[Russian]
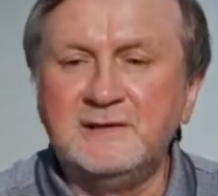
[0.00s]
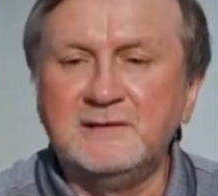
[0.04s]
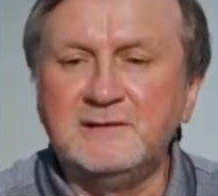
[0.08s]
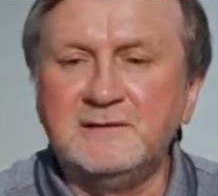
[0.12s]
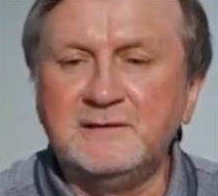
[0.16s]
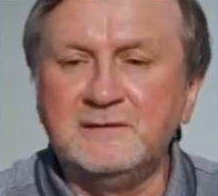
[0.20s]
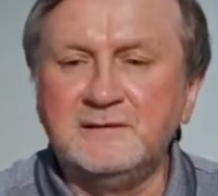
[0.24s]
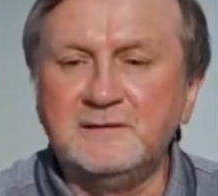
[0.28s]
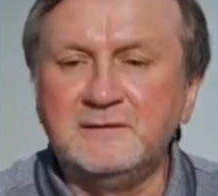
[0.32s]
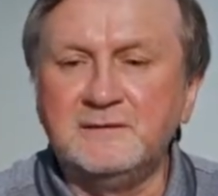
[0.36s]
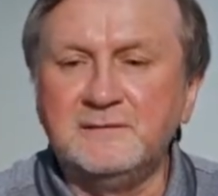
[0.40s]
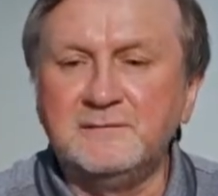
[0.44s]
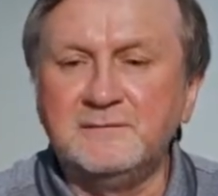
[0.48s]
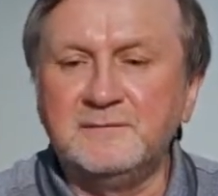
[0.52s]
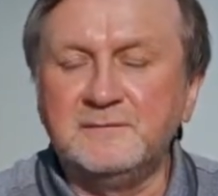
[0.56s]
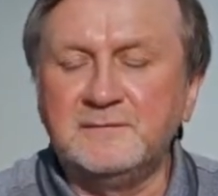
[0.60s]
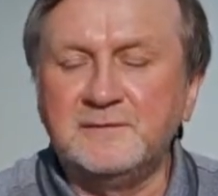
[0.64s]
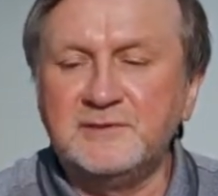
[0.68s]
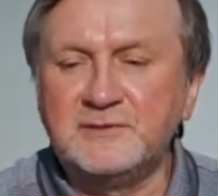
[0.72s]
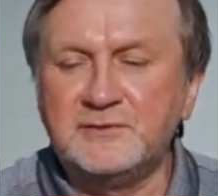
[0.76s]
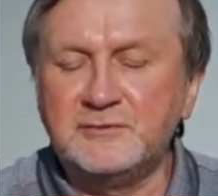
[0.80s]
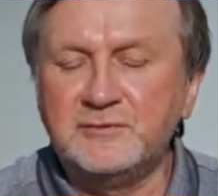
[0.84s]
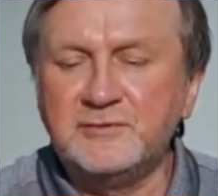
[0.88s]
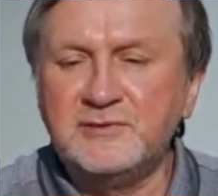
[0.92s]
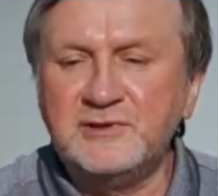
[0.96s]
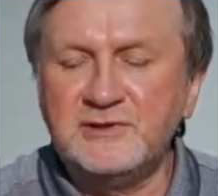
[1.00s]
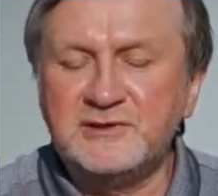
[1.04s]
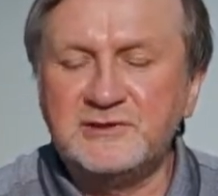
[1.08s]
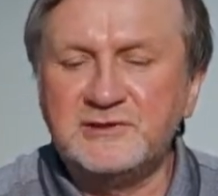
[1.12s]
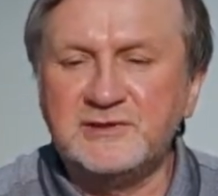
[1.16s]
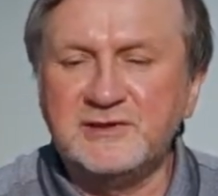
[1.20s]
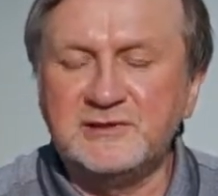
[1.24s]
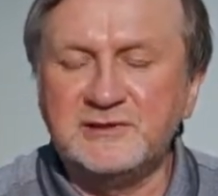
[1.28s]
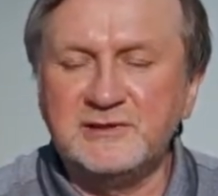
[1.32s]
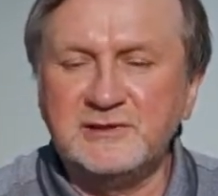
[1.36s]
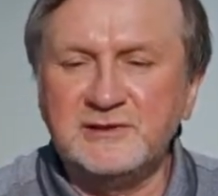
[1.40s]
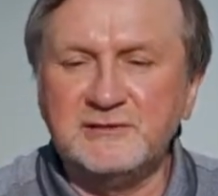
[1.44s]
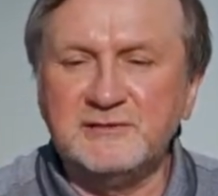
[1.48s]
Э, что
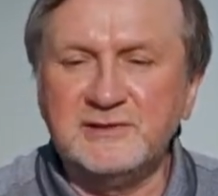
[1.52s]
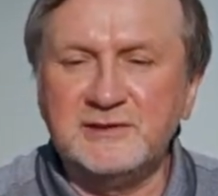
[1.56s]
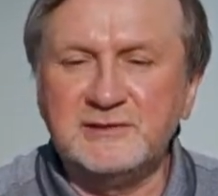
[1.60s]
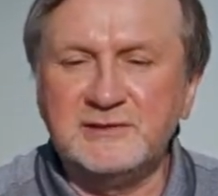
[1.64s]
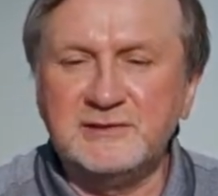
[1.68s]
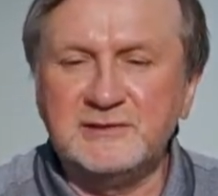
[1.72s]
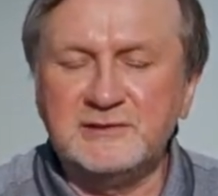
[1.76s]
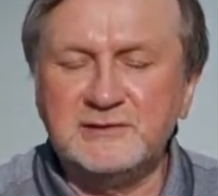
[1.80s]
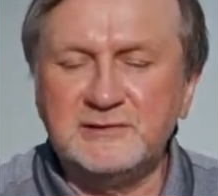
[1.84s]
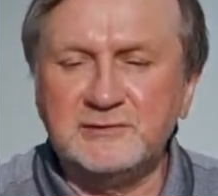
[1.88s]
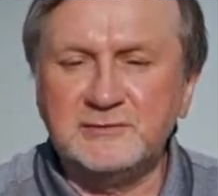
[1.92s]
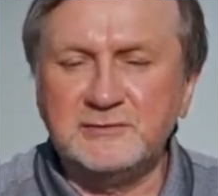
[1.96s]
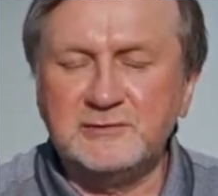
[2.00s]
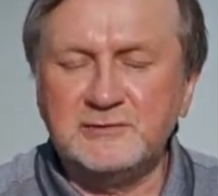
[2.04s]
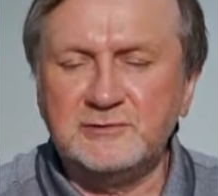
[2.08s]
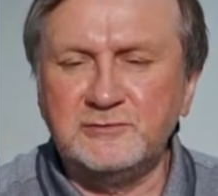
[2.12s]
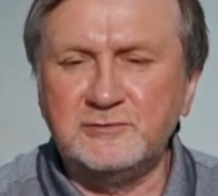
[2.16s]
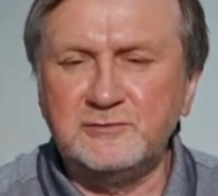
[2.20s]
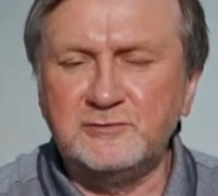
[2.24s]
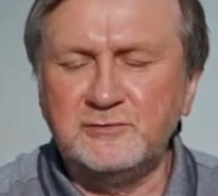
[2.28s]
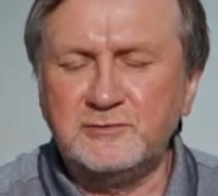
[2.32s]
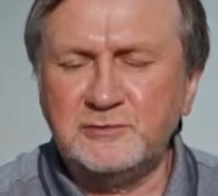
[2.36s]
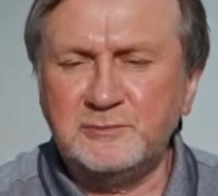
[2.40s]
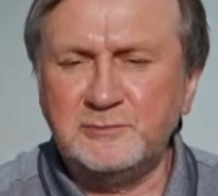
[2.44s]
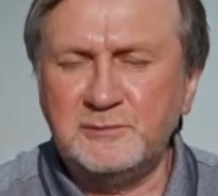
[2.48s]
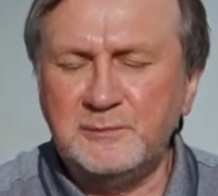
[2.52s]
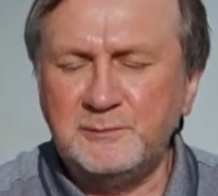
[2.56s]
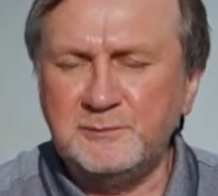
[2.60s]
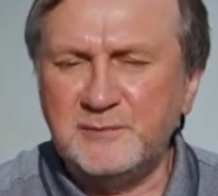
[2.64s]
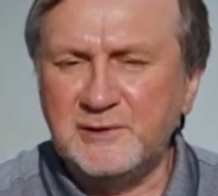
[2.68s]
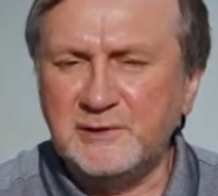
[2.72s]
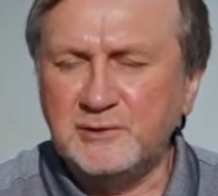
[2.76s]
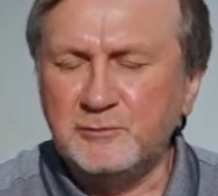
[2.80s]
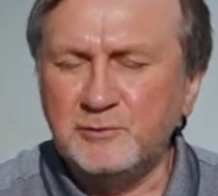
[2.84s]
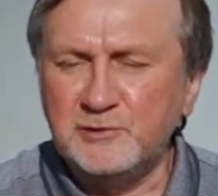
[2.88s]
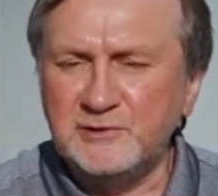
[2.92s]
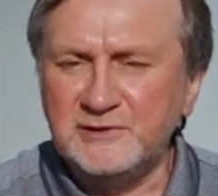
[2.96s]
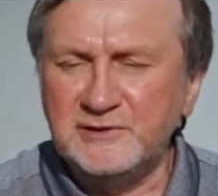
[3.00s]
значит адекватность? То есть он должен быть
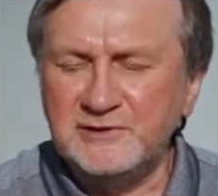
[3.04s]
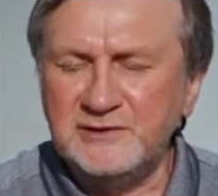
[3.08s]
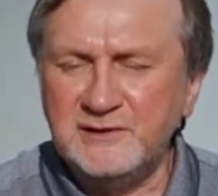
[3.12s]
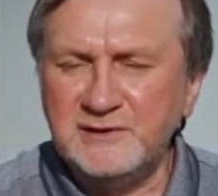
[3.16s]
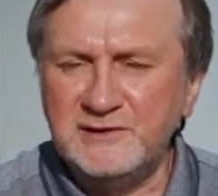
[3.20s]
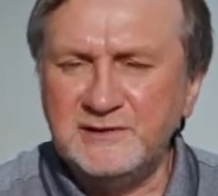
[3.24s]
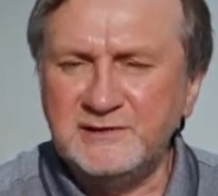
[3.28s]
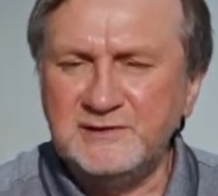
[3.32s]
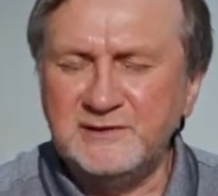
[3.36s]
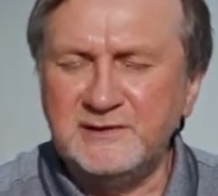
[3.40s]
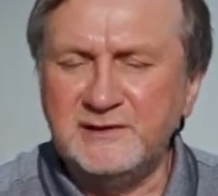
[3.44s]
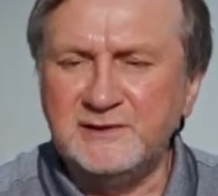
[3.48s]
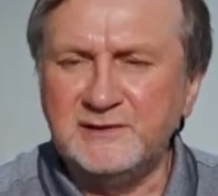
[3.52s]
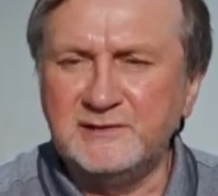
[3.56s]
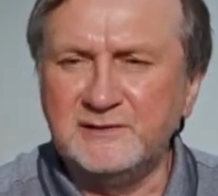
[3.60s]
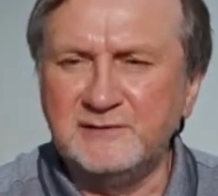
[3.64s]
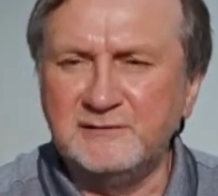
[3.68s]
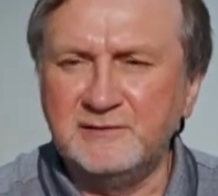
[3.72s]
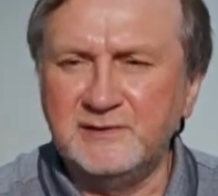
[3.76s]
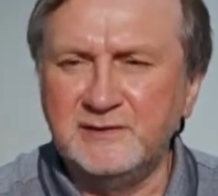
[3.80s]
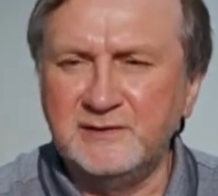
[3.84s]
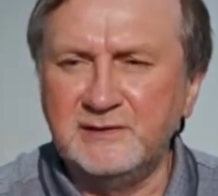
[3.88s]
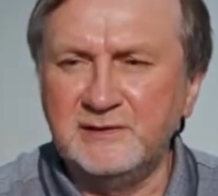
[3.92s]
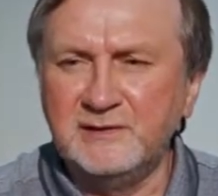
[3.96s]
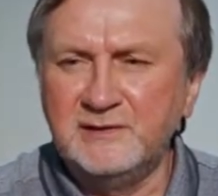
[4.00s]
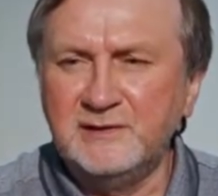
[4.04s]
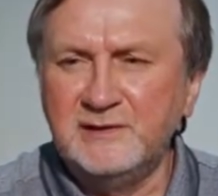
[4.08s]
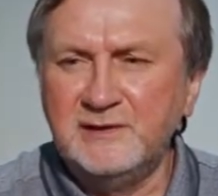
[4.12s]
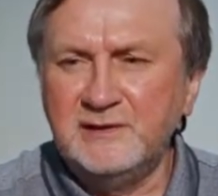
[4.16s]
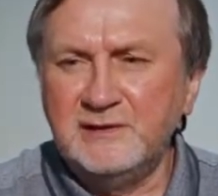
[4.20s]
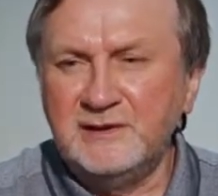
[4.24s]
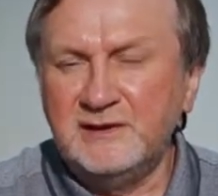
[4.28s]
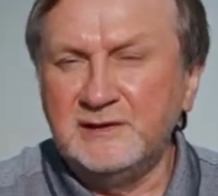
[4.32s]
пригоден для исследования.